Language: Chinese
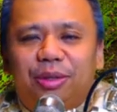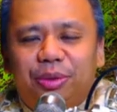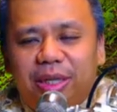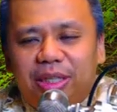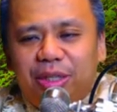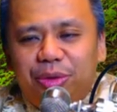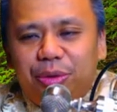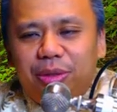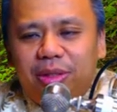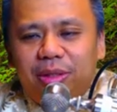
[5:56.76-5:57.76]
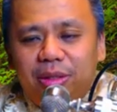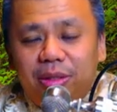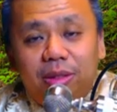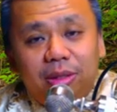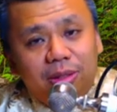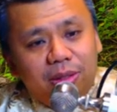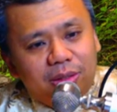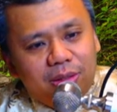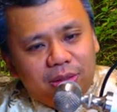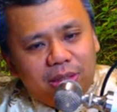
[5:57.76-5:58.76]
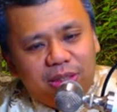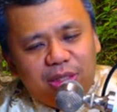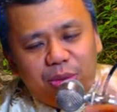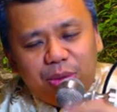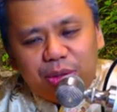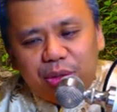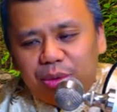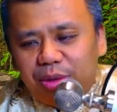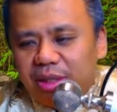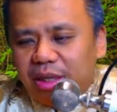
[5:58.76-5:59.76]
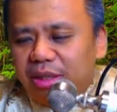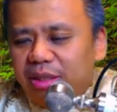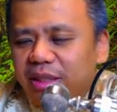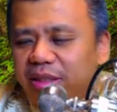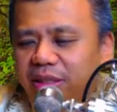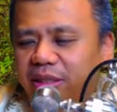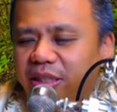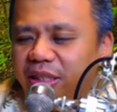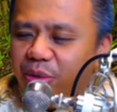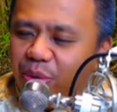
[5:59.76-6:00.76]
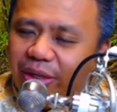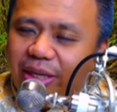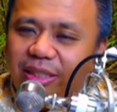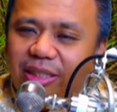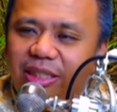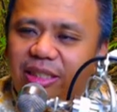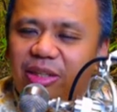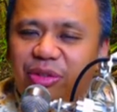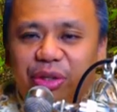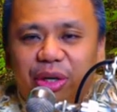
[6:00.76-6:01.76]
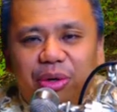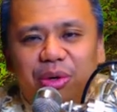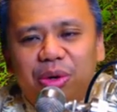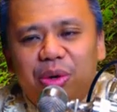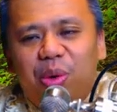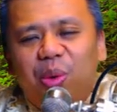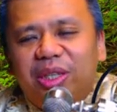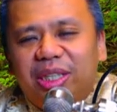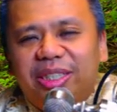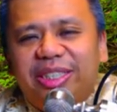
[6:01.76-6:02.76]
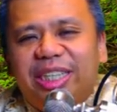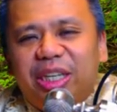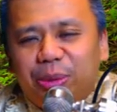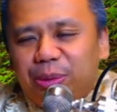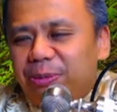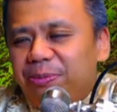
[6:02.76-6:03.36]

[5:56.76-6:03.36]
悟净和尚说。您教我是说，这要人世间活在世界上，就要获得解脱。